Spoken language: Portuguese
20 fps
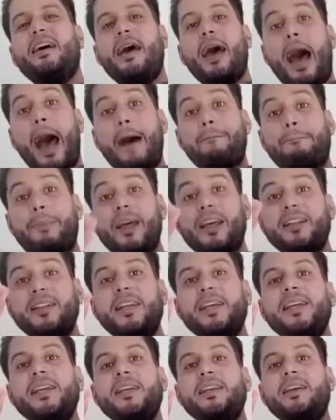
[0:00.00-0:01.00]

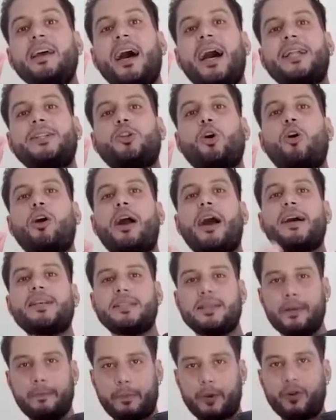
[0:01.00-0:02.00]
Aprendi a tocar
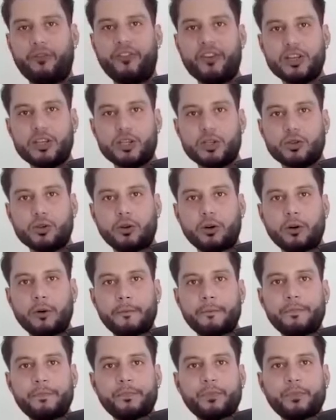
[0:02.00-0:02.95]
sem professor.